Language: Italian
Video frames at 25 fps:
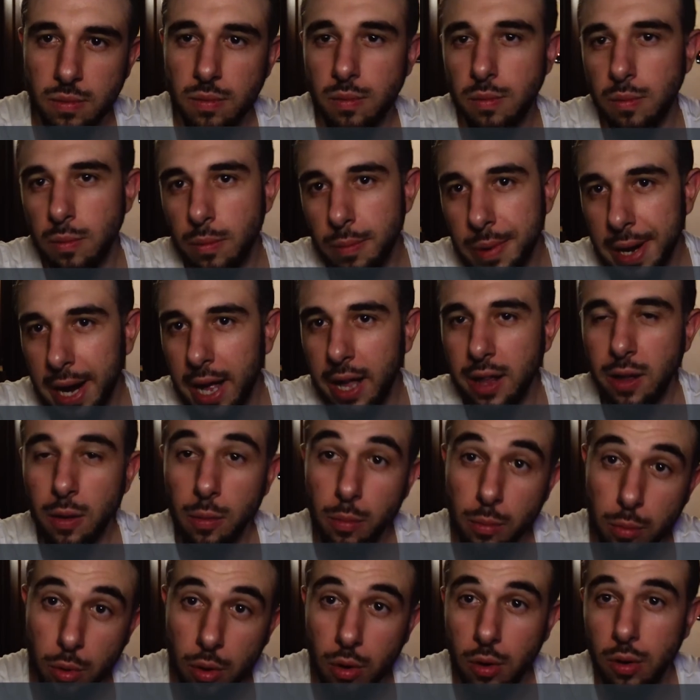Un prete
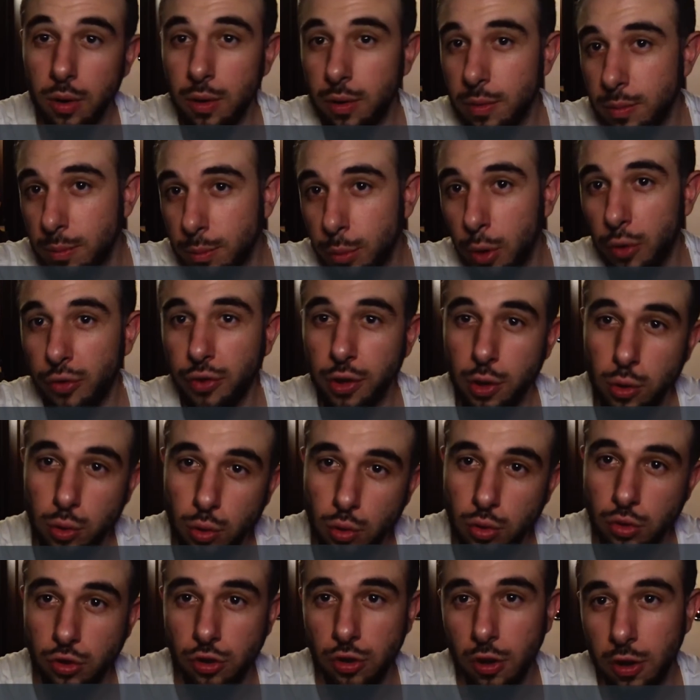un po', un po
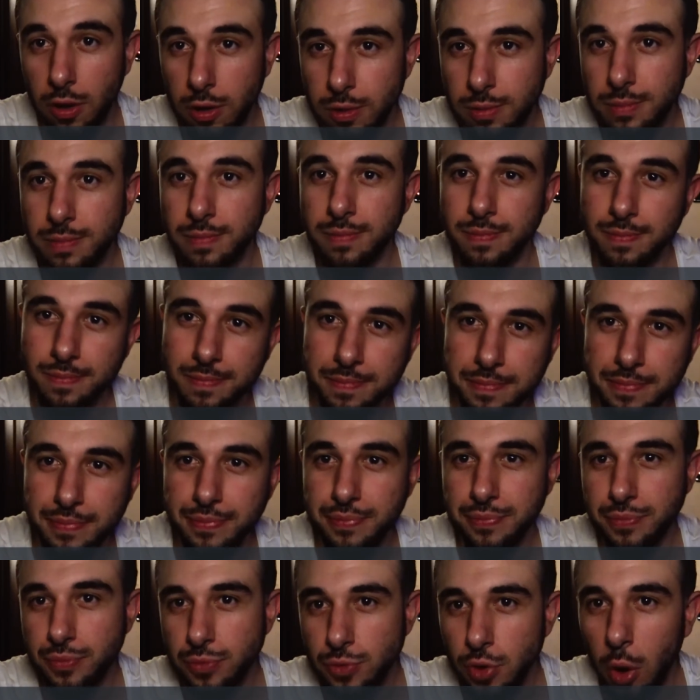fituso,
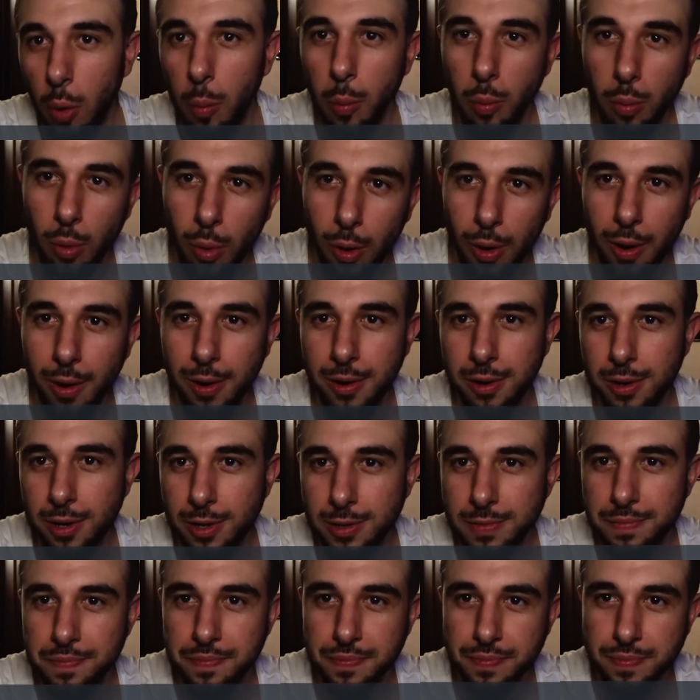un non pochettino.
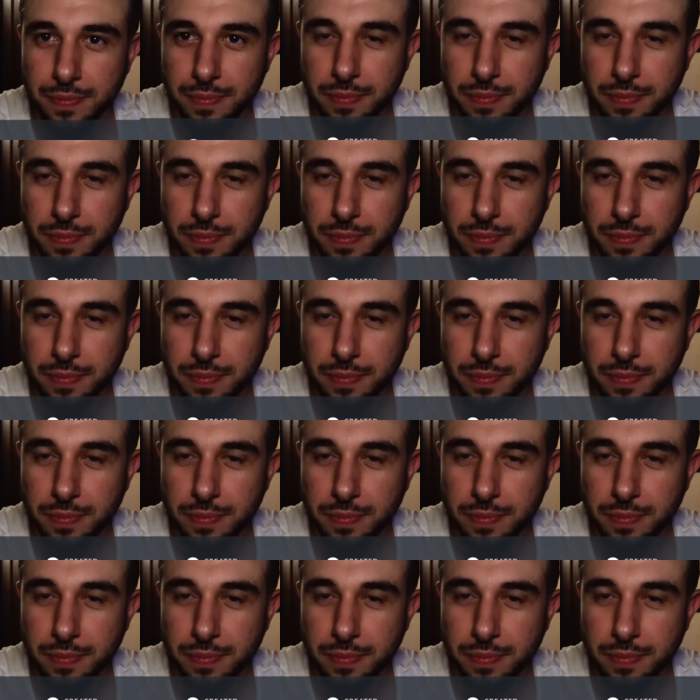buono.